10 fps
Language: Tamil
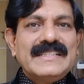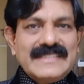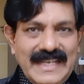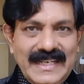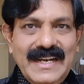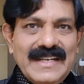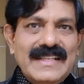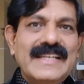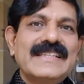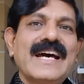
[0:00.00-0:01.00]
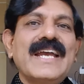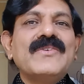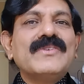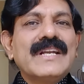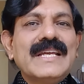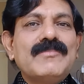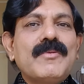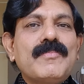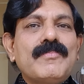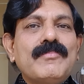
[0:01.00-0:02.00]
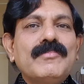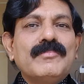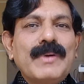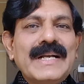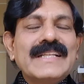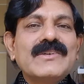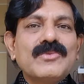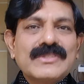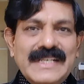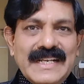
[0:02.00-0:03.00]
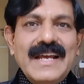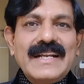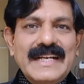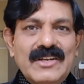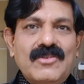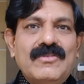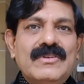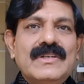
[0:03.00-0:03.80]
சைனாவில் தான் இந்த ஆய்வுகளை இப்போ பண்ணுறதுக்கு ஒரு சரியான இடம்